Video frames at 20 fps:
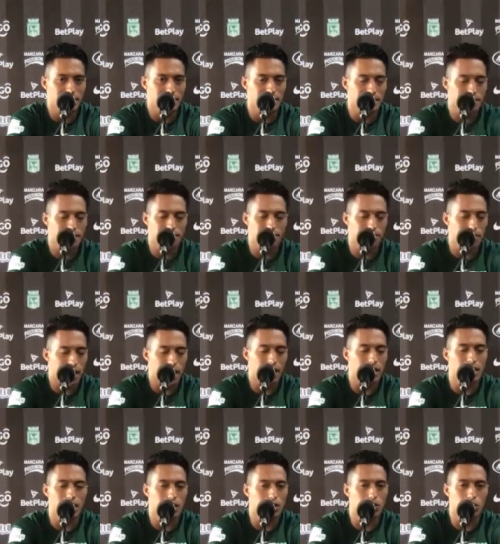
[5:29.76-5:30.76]

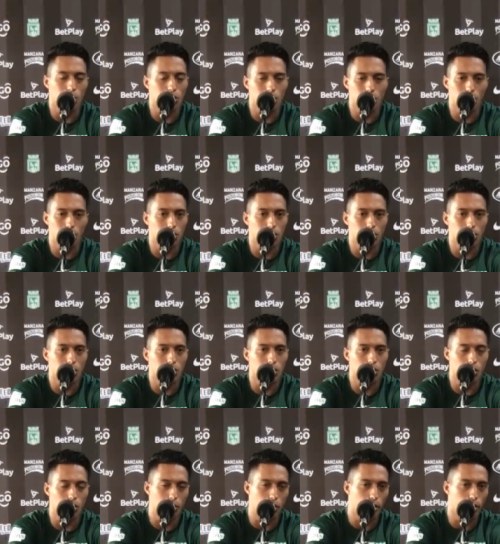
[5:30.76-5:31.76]
bajito o, o,
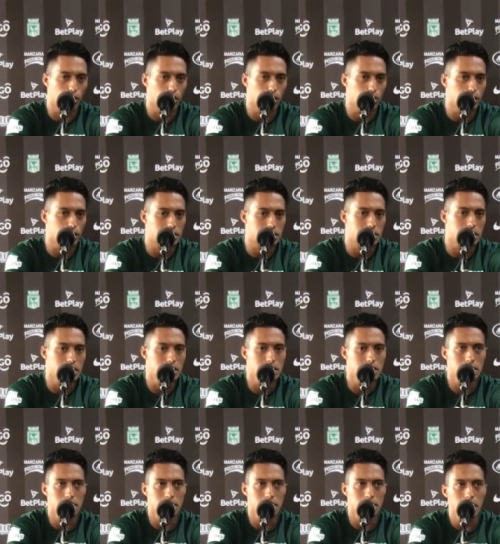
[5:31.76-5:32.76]
como vos lo decís,
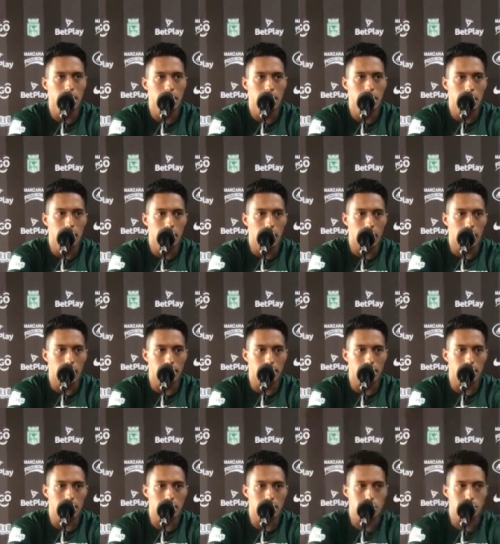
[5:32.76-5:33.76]

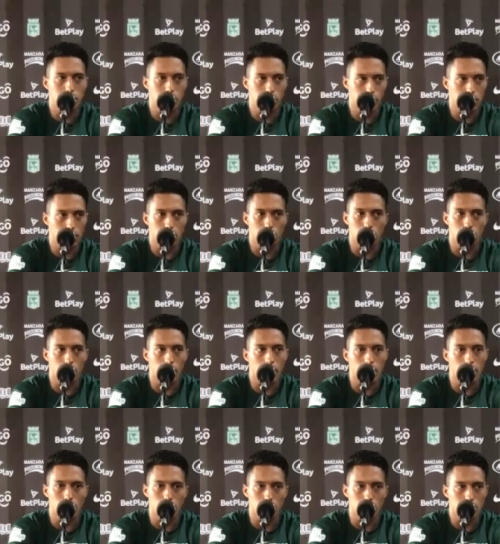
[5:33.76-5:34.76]
antes por el
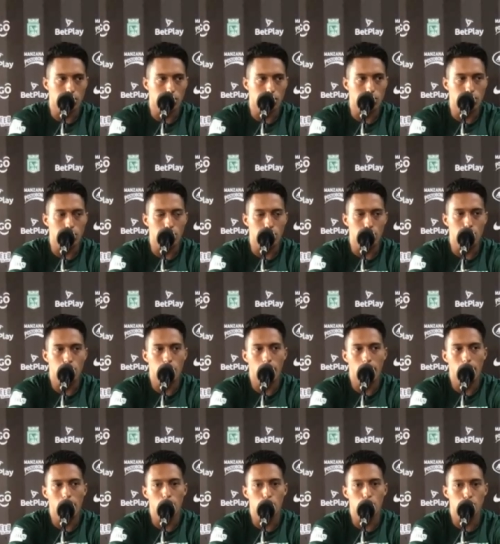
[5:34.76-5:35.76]
contrario, con mucha
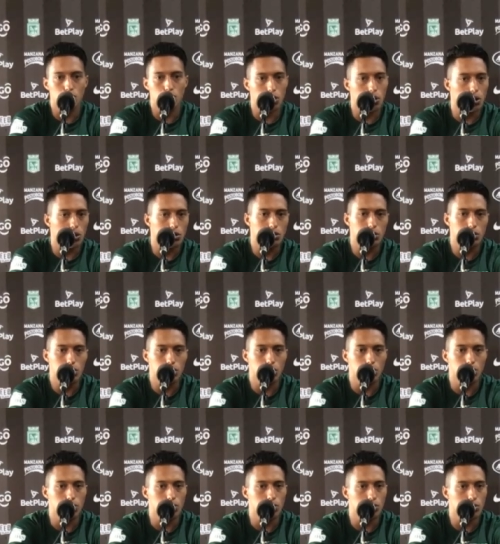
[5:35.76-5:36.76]
ilusión, con
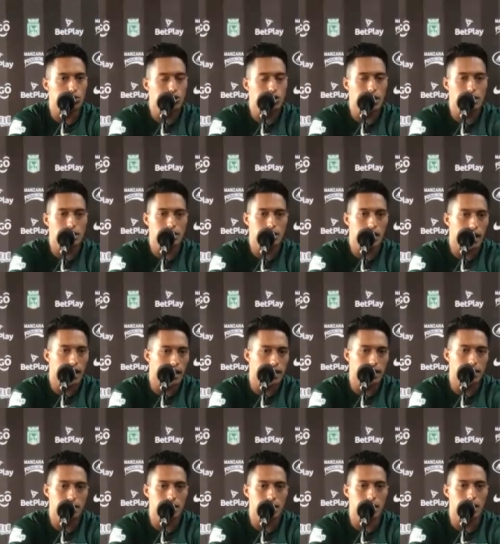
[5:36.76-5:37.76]
muchas ganas
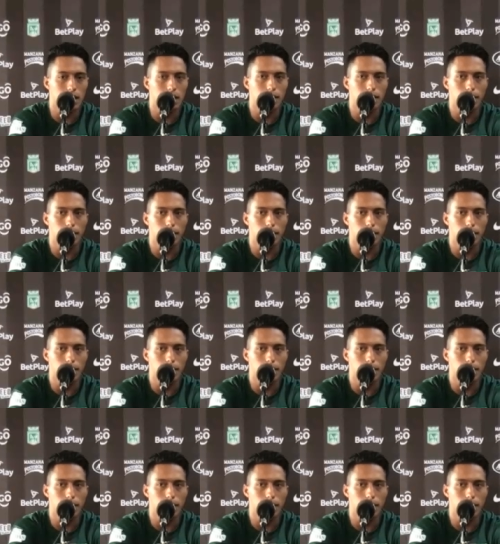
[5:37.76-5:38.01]
de,